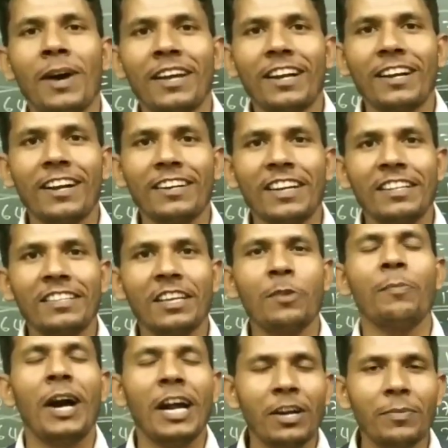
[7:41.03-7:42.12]
बारह घटा दिए
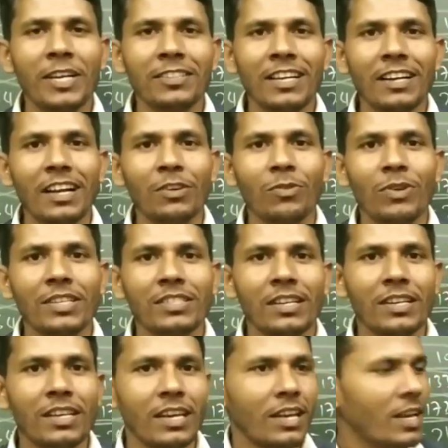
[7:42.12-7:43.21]
माइंड में इतना कैलकुलेशन
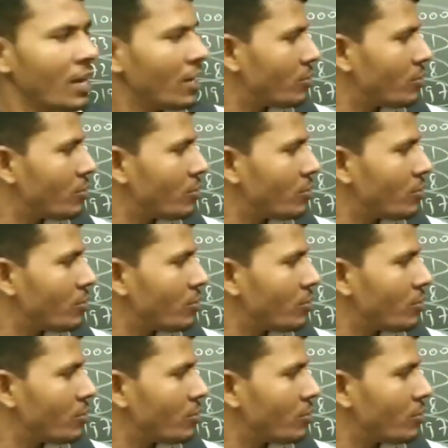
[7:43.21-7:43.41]
किए